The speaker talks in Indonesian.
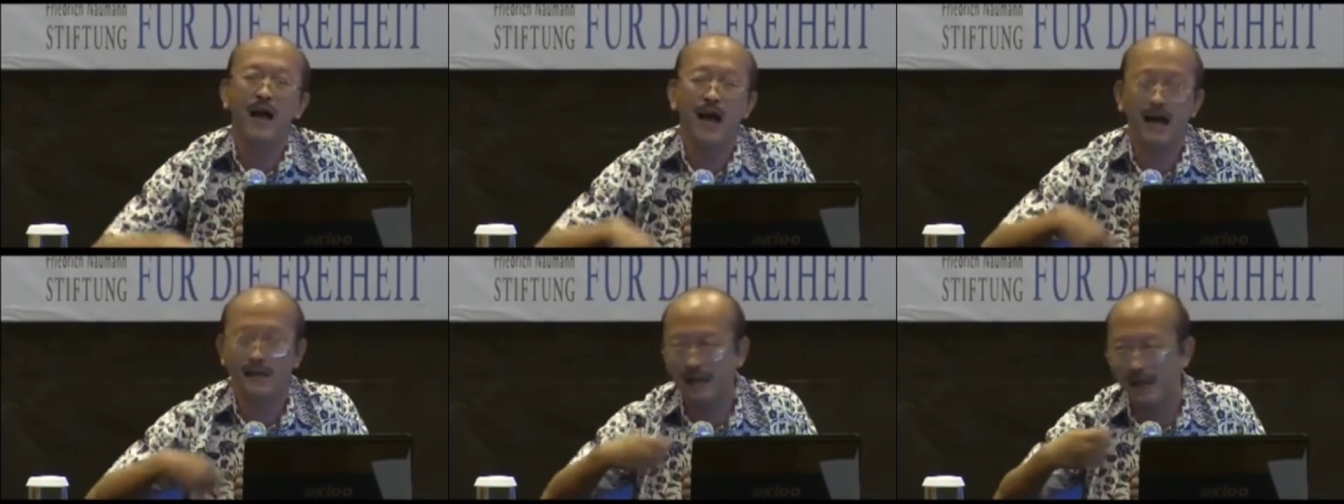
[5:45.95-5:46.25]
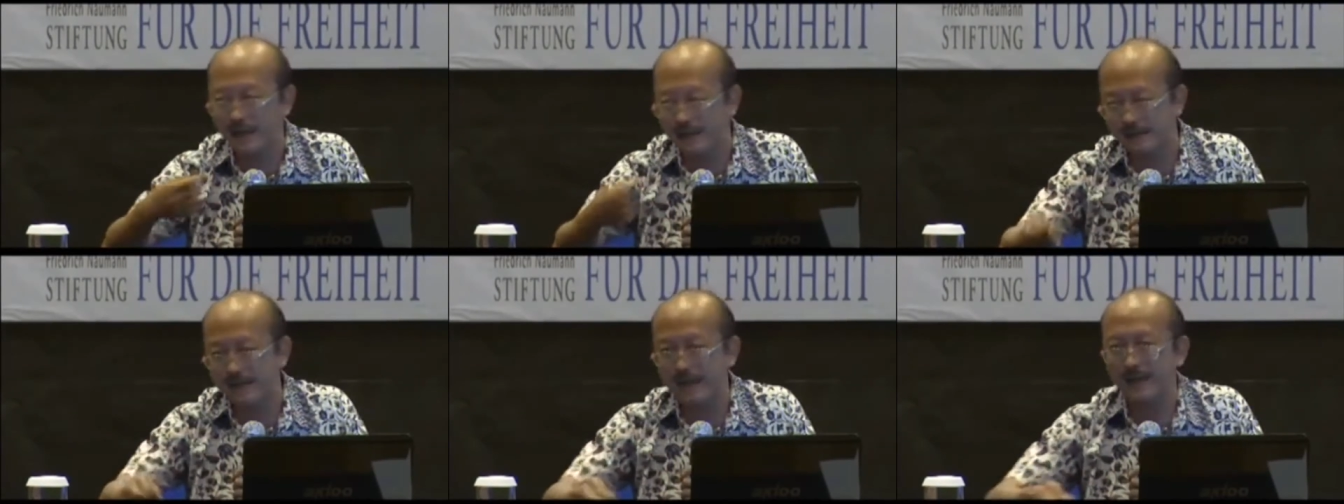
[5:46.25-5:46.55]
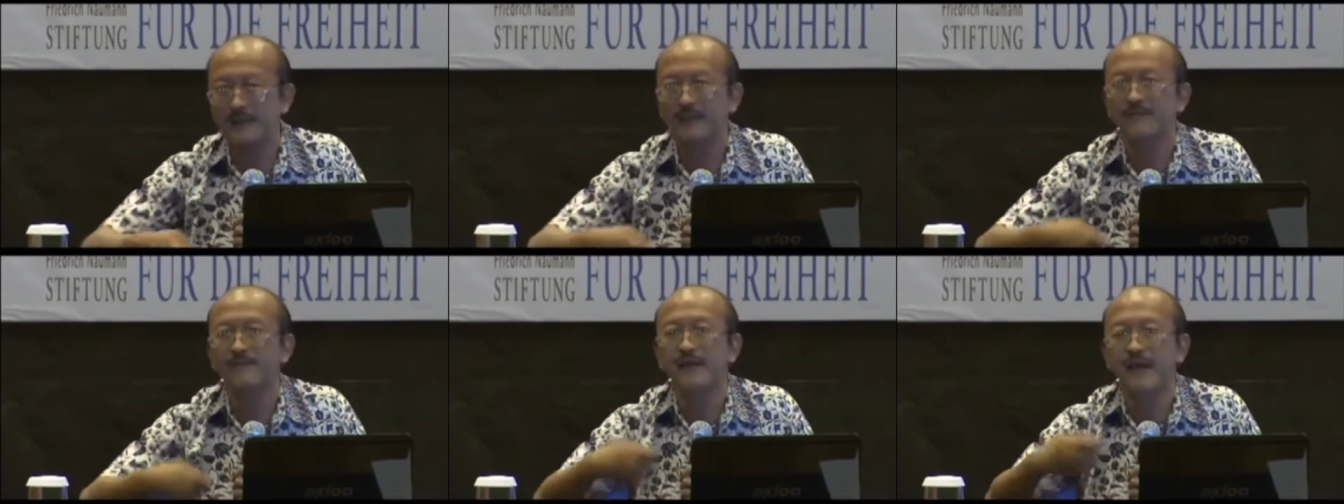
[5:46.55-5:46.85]
Ada
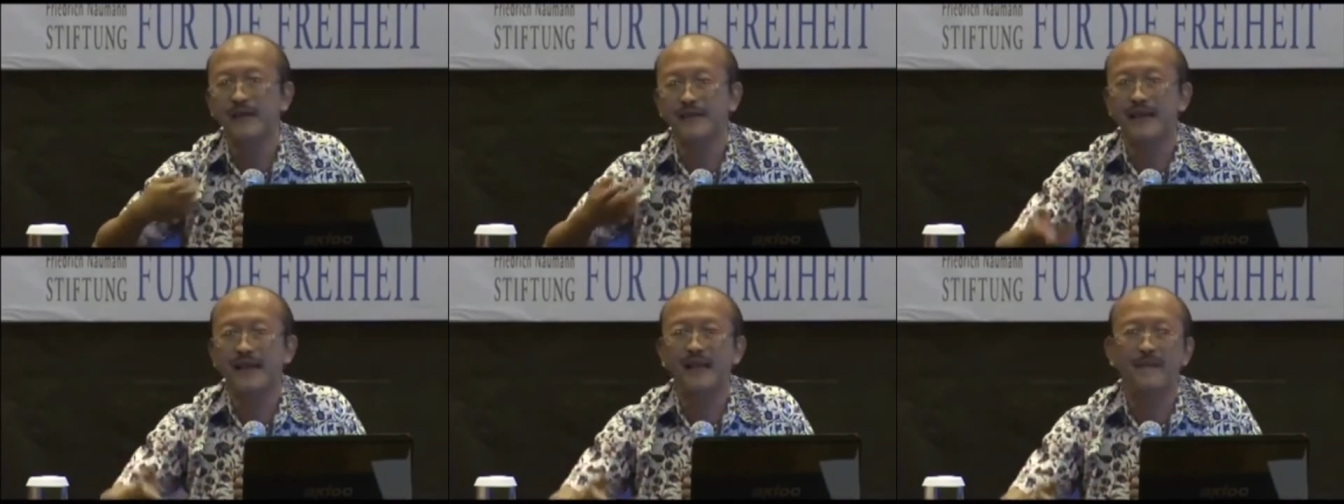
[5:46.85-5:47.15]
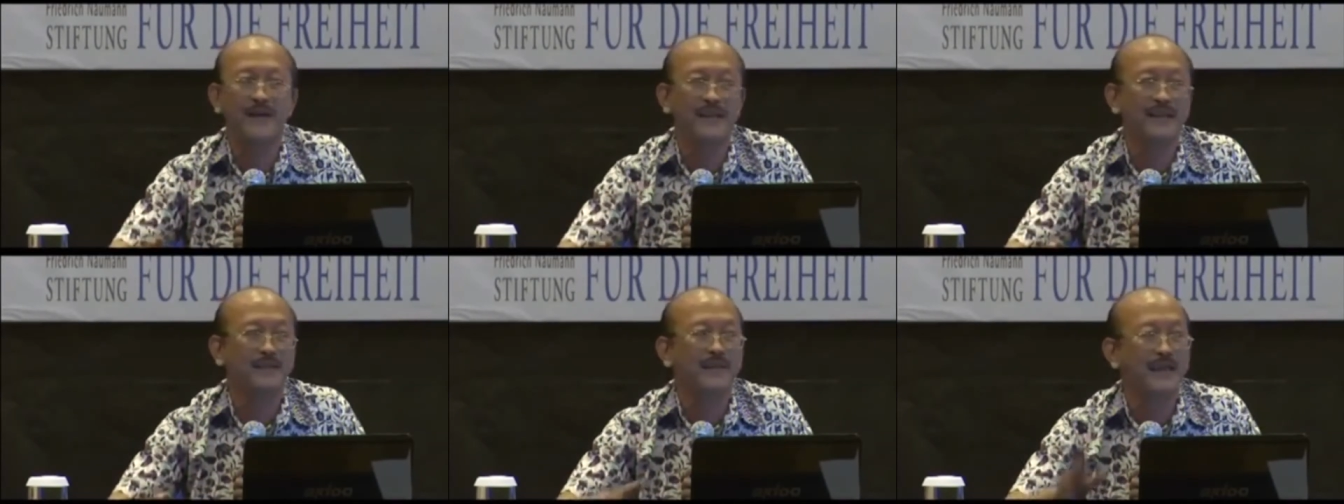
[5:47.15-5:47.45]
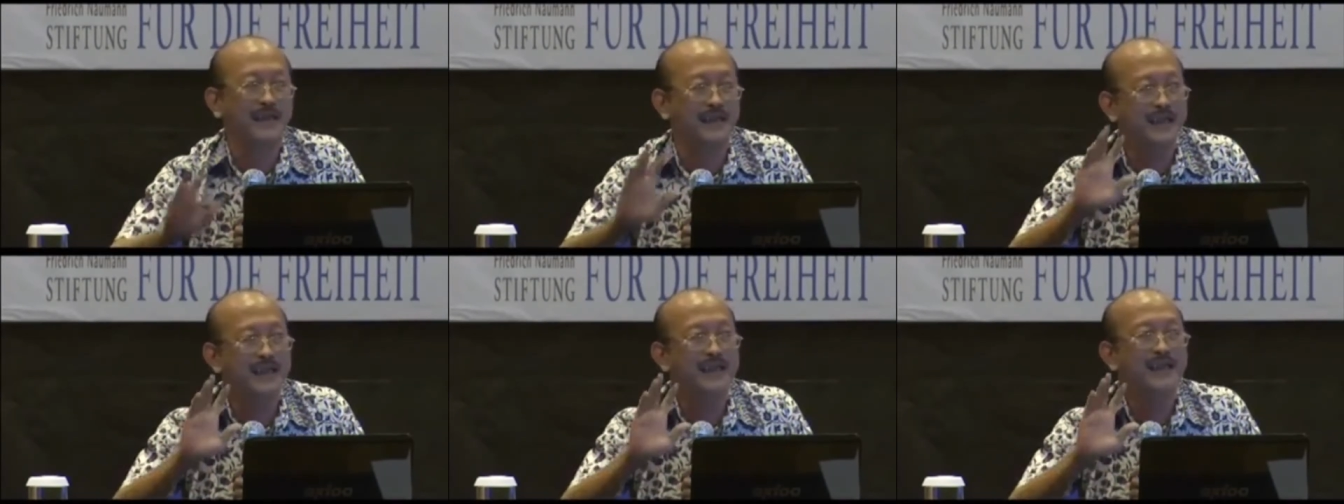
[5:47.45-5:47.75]
insentifnya segala macam.
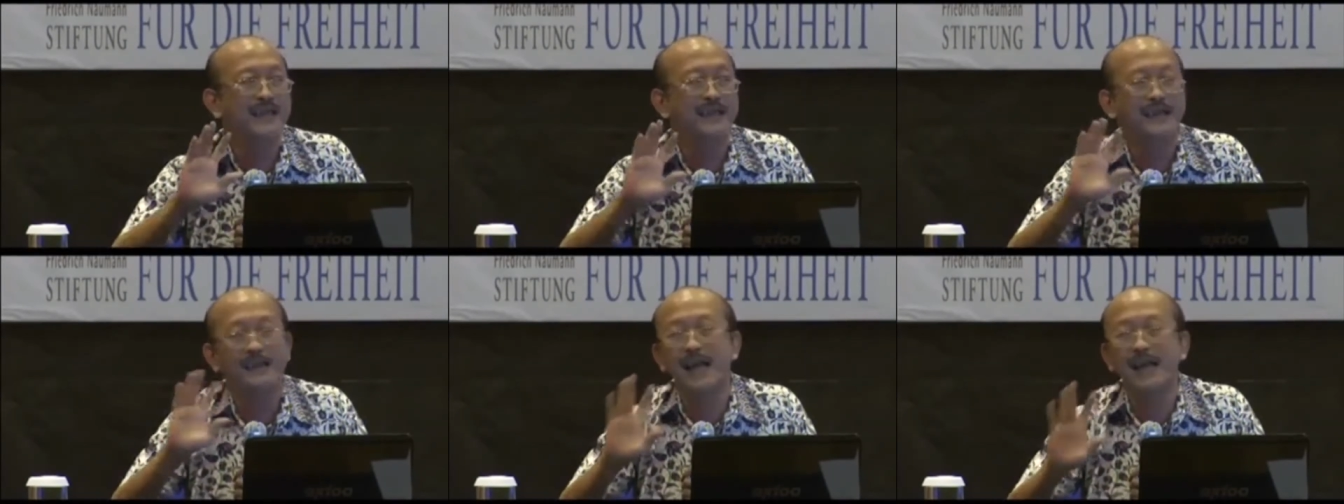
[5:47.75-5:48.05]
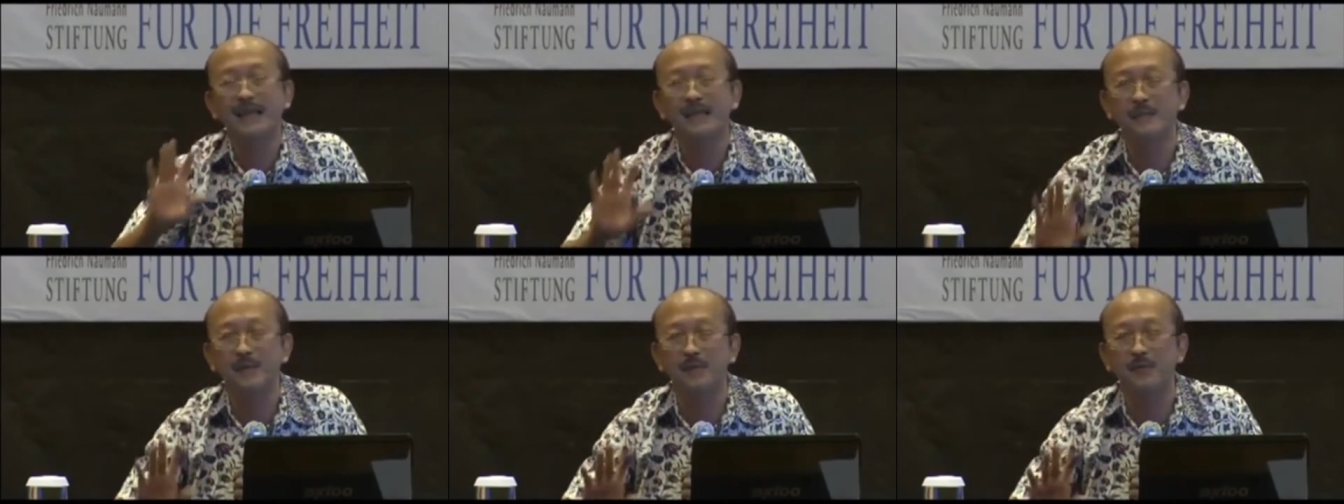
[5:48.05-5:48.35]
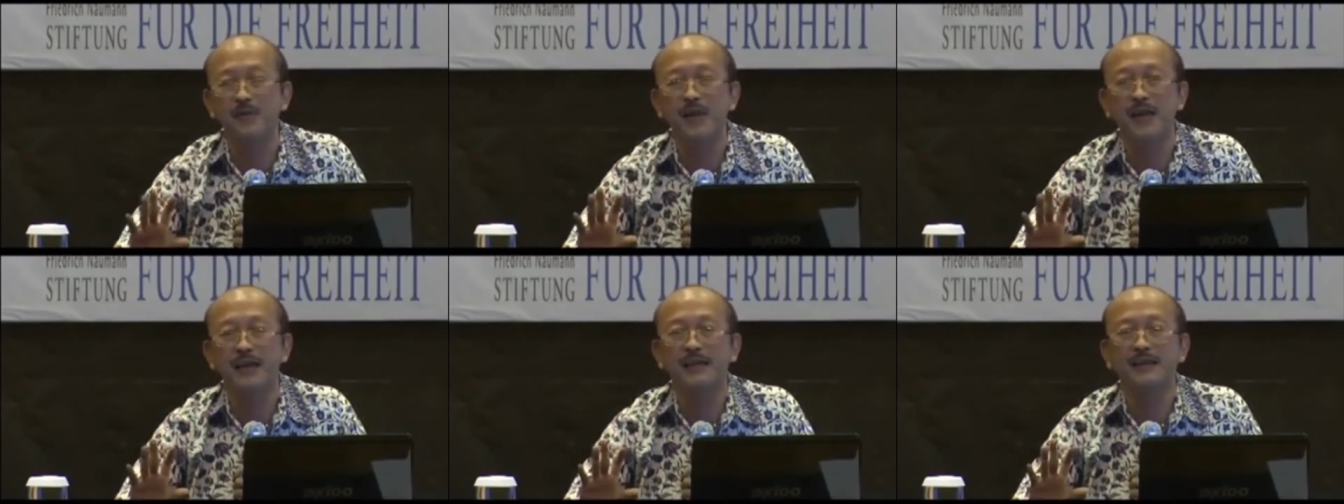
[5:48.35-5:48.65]
Jadi tidak
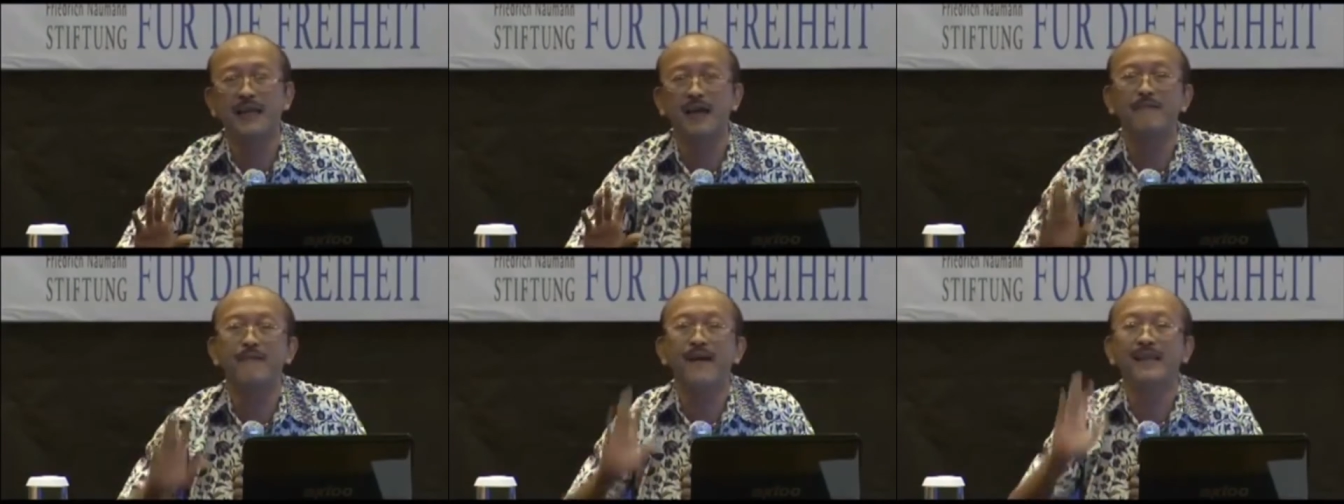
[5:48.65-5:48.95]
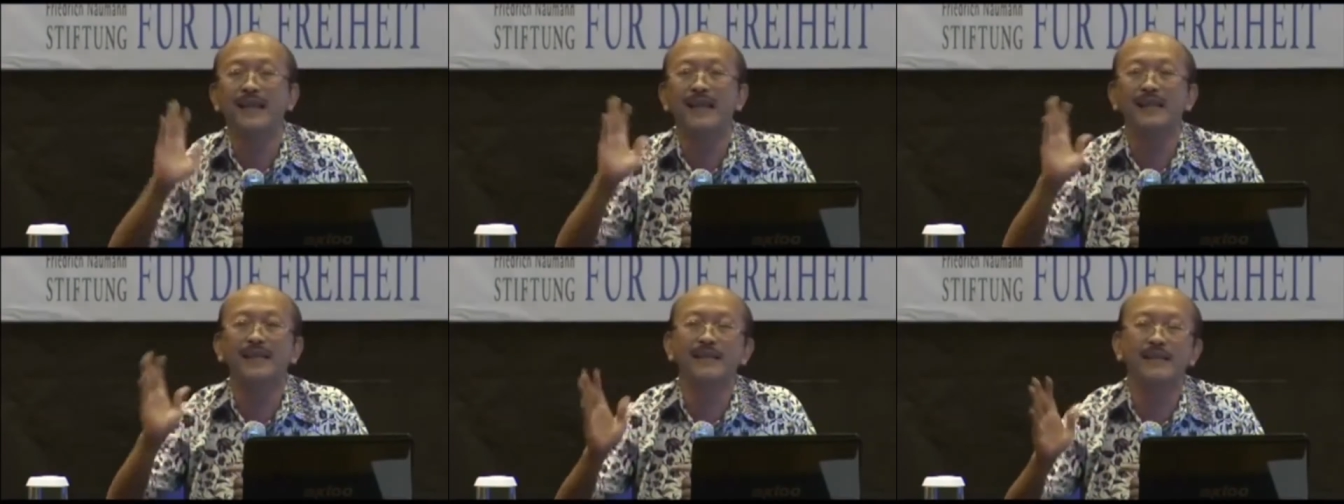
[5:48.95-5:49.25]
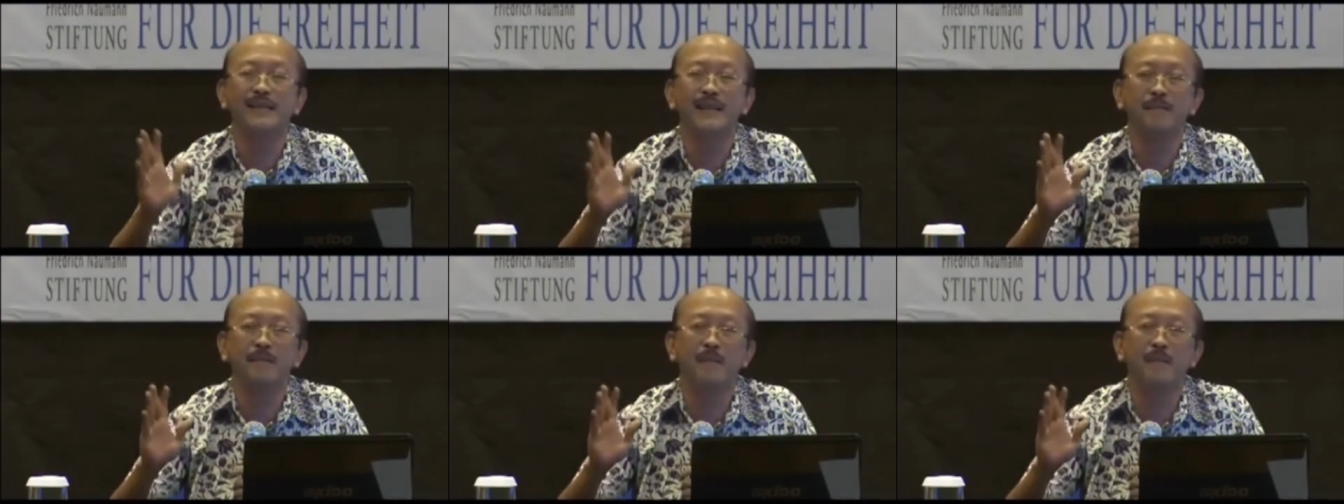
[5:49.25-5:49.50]
sepenuhnya kita fatalistik